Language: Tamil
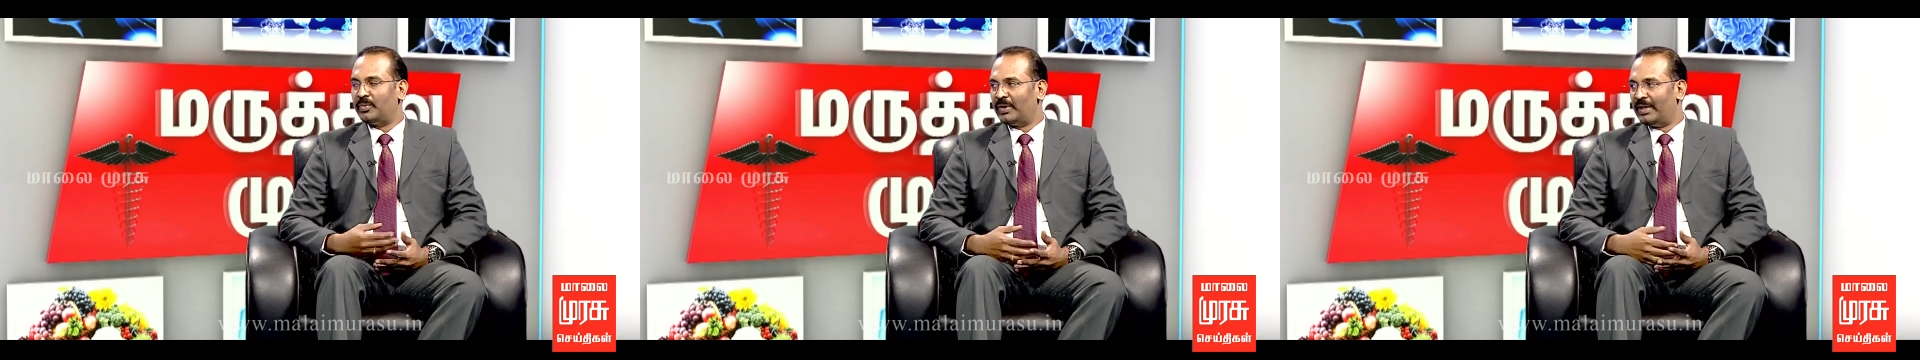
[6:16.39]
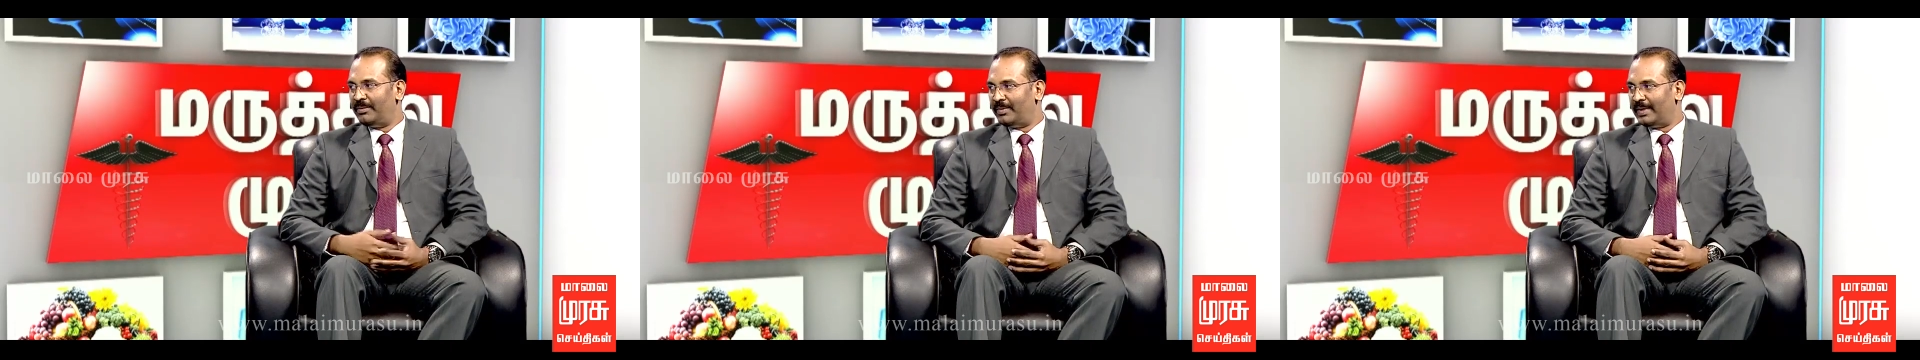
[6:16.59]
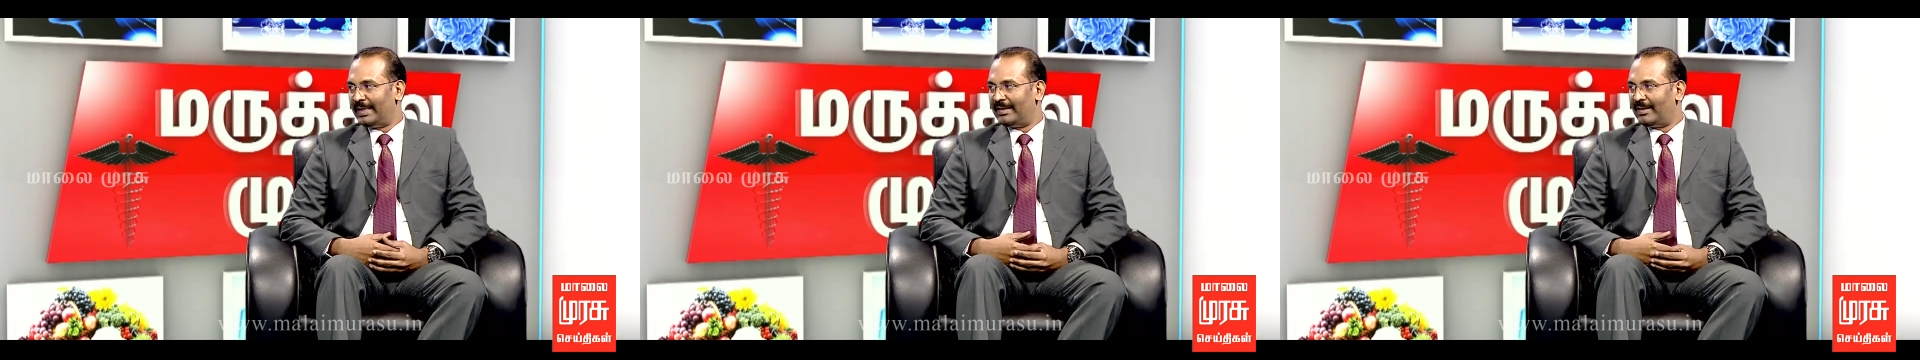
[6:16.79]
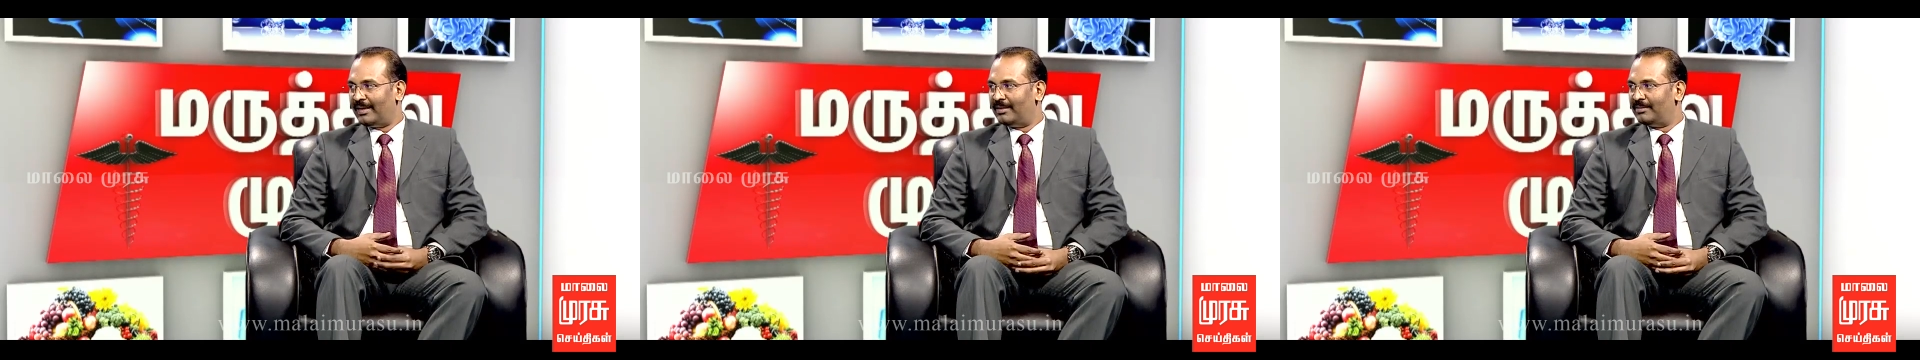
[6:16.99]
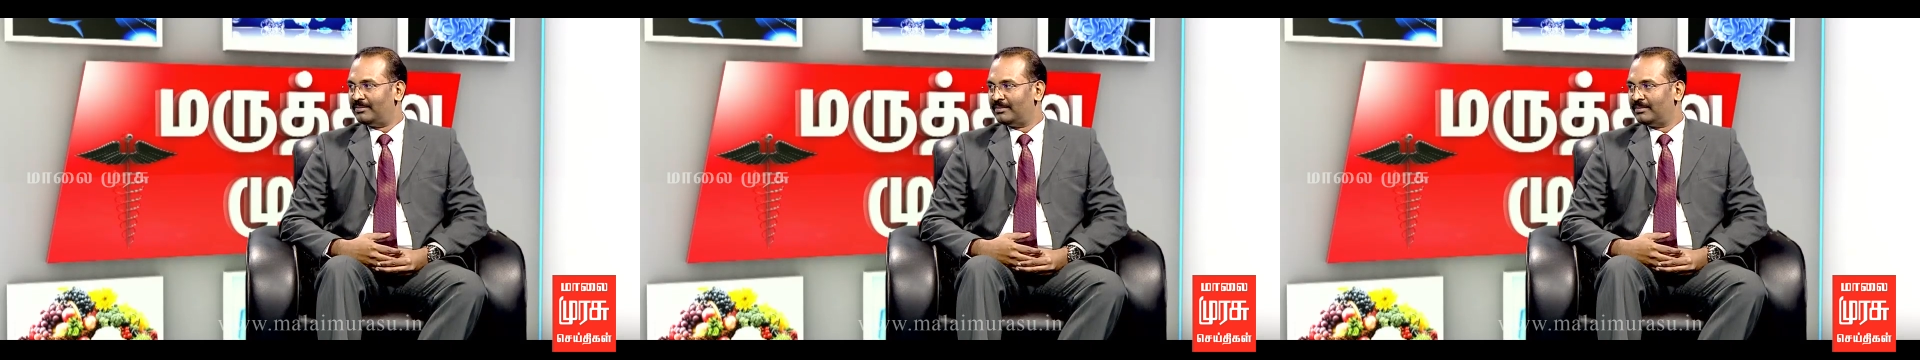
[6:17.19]
புகைப்பிடித்தல்
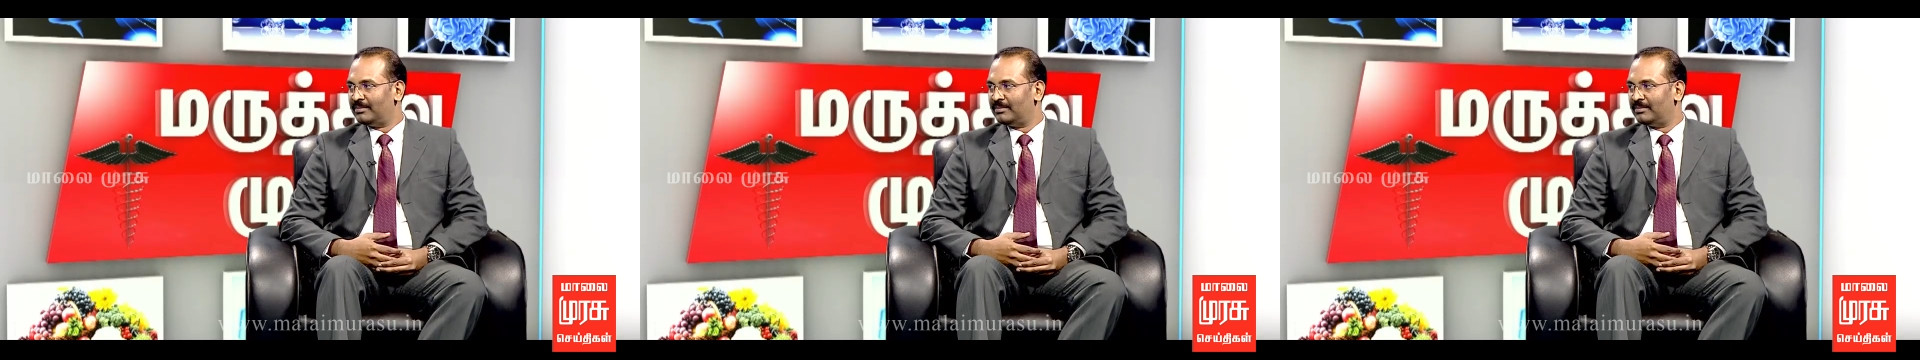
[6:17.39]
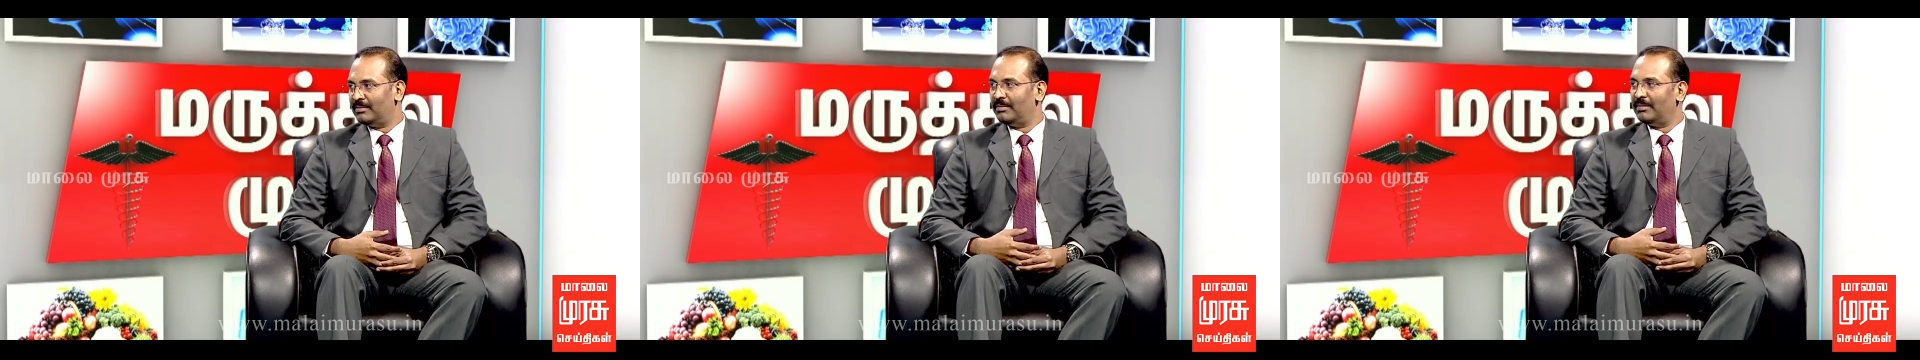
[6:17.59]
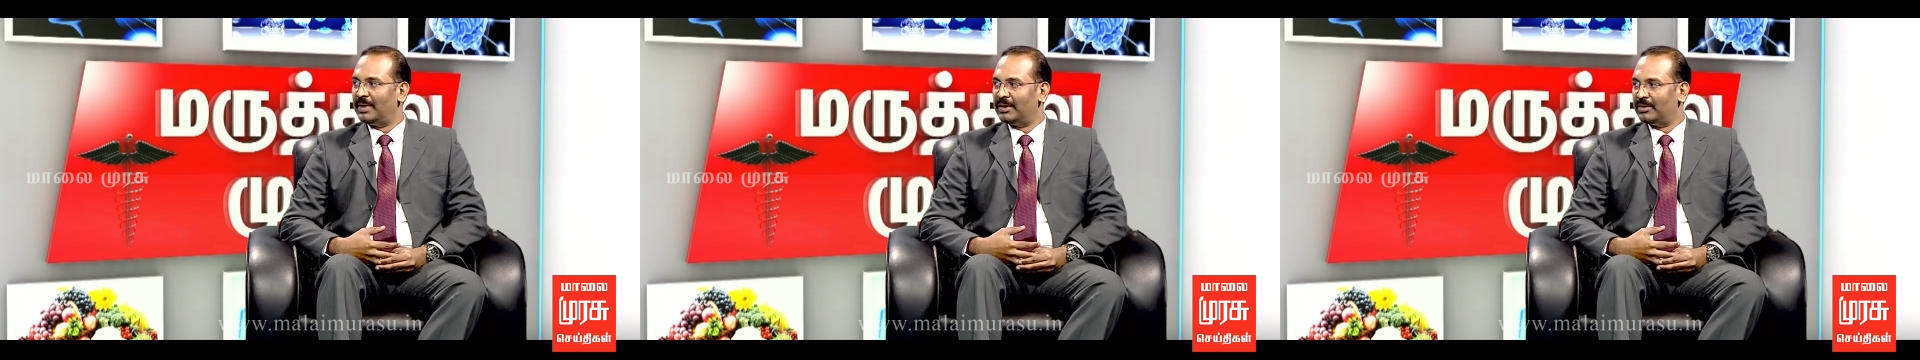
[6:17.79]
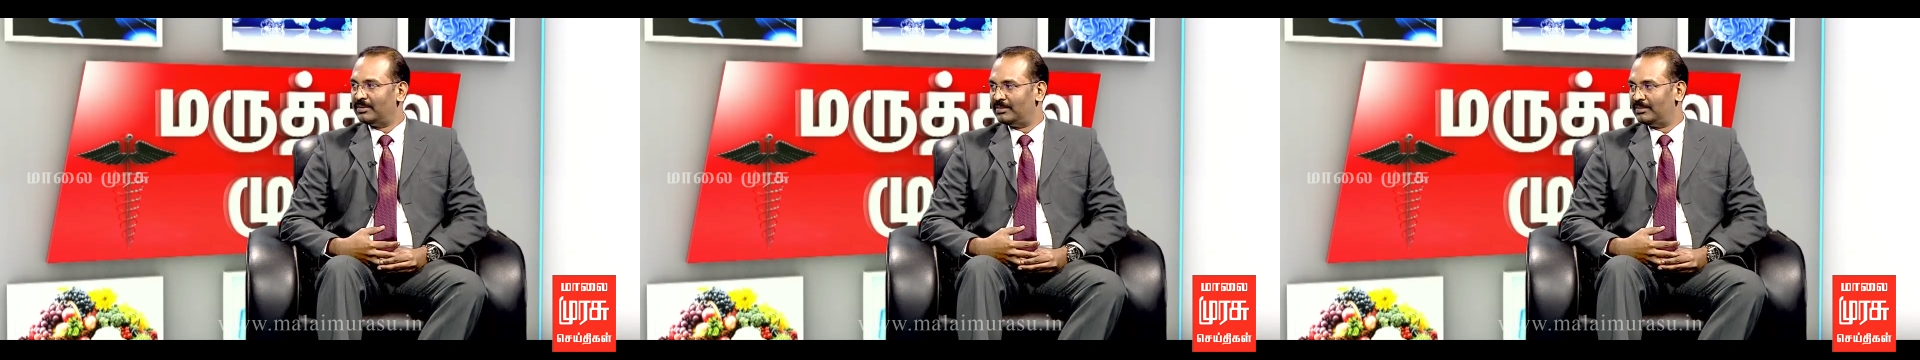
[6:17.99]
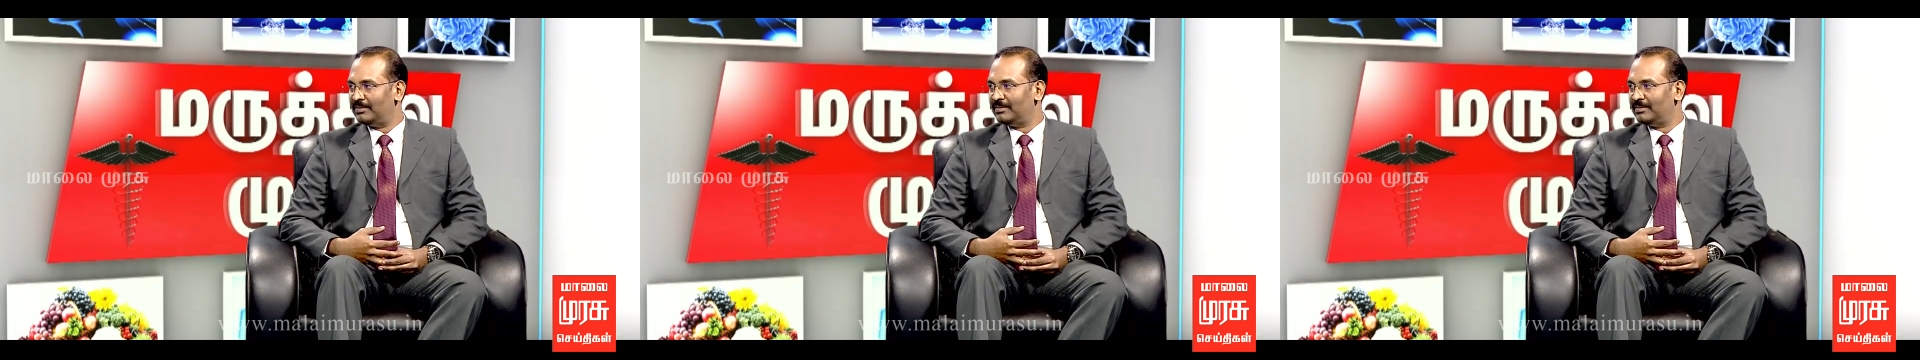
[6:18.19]
மது